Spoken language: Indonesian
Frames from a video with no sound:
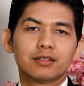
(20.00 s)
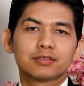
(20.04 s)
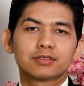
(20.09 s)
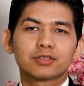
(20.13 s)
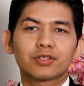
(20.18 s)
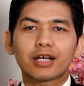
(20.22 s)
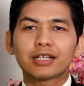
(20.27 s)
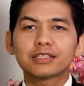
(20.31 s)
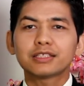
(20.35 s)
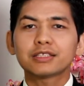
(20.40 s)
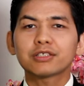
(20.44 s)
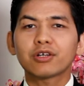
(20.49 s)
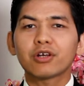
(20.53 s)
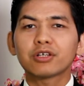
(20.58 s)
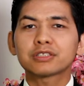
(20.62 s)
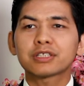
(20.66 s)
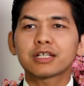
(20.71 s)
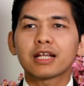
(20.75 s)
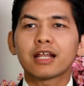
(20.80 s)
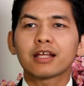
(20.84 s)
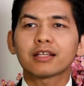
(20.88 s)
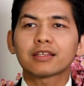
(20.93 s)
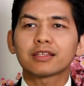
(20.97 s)
Stochastic
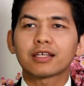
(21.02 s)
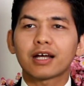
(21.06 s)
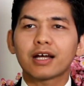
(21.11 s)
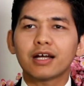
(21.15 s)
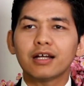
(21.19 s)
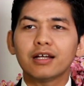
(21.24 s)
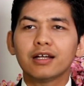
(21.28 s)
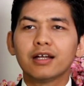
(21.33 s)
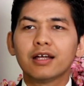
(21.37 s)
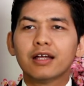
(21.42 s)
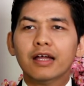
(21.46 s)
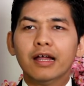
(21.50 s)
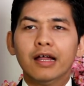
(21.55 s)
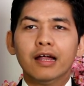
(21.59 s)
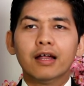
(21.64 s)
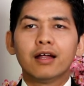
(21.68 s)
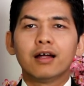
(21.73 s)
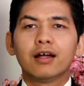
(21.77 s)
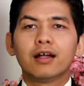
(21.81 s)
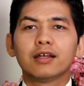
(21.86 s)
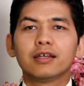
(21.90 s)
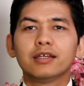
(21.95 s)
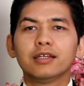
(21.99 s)
oscillator
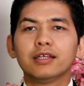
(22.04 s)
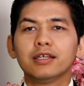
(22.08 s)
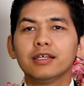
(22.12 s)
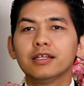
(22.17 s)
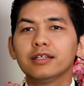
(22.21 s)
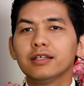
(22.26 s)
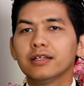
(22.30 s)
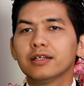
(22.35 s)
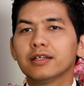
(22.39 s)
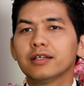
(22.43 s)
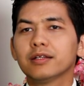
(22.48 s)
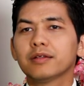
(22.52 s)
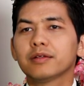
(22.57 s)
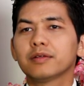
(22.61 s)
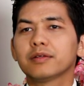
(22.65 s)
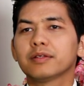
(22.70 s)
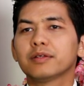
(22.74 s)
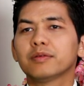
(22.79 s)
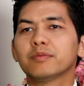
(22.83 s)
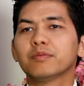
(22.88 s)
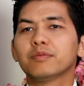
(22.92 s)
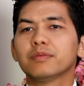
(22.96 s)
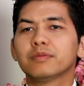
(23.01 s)

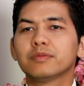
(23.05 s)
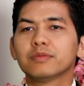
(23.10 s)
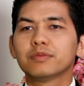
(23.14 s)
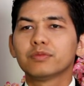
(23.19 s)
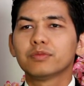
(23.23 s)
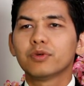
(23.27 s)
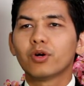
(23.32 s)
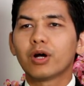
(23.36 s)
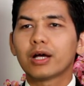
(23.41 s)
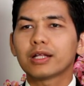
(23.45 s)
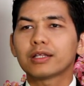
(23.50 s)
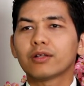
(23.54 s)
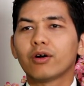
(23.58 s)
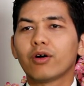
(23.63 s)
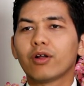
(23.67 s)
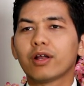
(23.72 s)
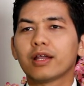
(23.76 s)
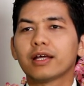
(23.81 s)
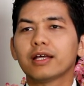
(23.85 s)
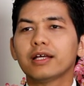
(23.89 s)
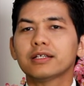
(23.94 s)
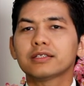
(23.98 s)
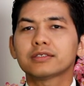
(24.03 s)
dibuat
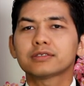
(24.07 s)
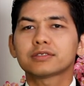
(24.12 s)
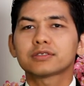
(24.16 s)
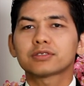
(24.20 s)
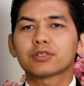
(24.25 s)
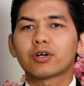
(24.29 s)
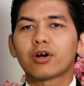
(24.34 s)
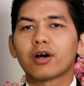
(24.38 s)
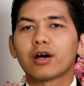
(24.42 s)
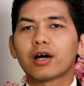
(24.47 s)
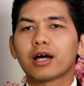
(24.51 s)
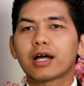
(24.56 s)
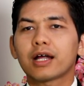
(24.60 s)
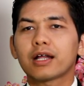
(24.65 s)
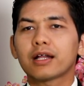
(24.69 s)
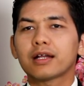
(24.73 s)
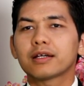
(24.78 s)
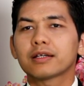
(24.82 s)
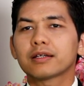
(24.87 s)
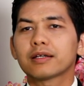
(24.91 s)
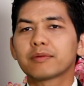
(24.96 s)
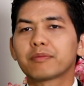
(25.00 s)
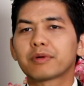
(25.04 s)
oleh seorang
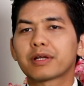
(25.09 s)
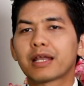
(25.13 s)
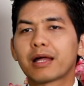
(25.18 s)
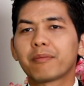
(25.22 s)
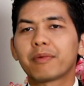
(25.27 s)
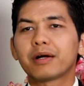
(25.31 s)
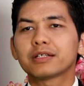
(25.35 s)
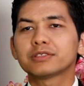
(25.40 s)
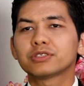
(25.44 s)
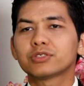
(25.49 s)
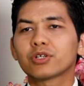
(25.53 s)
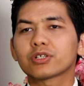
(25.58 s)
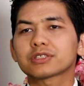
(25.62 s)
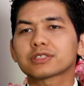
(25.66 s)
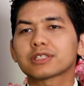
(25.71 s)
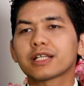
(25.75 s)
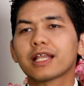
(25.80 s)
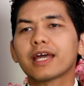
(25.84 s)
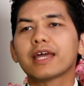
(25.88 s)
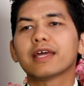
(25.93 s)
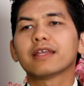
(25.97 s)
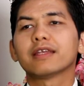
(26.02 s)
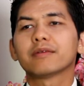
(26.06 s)
bernama George
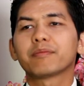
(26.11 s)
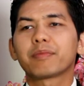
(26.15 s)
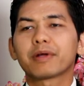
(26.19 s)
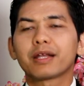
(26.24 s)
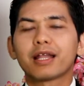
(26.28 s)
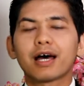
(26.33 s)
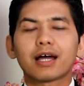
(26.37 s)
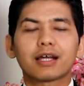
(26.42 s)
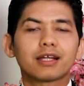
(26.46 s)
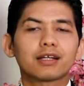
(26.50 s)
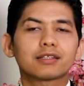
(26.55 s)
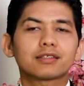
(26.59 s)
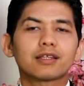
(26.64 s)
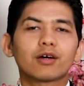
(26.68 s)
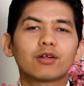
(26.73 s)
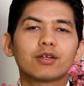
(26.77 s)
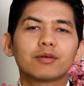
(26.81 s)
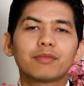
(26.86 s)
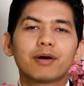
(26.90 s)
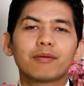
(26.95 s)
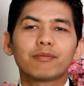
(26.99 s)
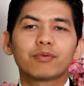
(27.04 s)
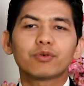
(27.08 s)
Lane pada akhir
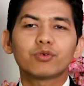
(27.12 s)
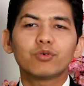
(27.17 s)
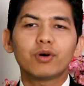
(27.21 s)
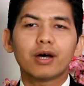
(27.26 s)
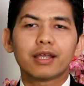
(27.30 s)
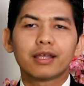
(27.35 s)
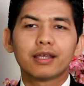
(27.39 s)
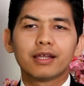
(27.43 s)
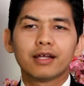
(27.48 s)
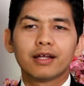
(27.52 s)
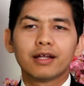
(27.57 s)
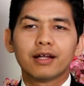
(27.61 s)
tahun 50-an.